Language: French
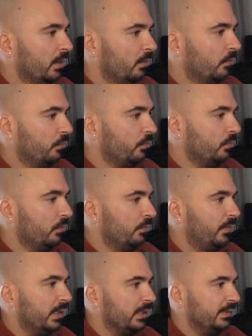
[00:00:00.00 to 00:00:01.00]
Vous
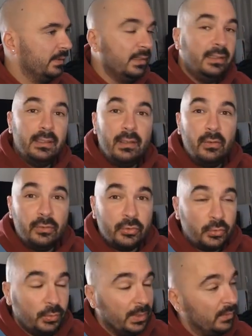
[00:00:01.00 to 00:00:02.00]
validez,
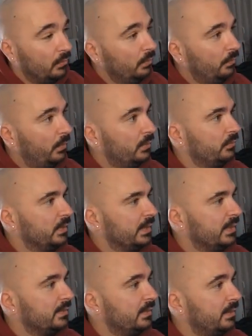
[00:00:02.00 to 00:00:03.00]
ensuite, une fois que vous êtes
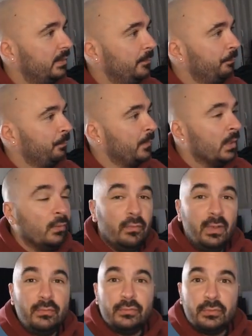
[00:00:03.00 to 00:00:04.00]
inscrit, on
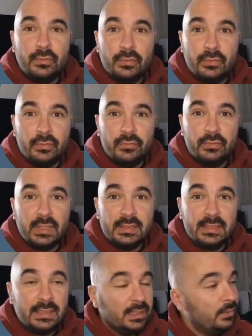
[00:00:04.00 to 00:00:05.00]
va vous
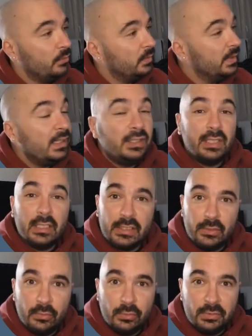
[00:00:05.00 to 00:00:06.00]
indiquer de télécharger
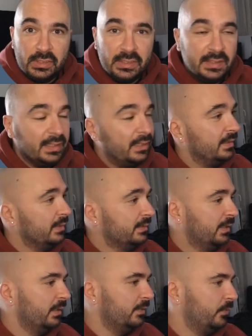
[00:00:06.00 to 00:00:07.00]
le logiciel
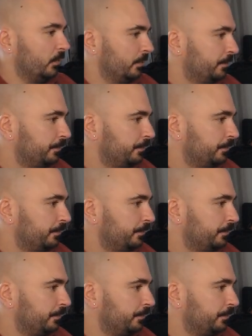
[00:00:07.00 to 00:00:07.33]
d'installation.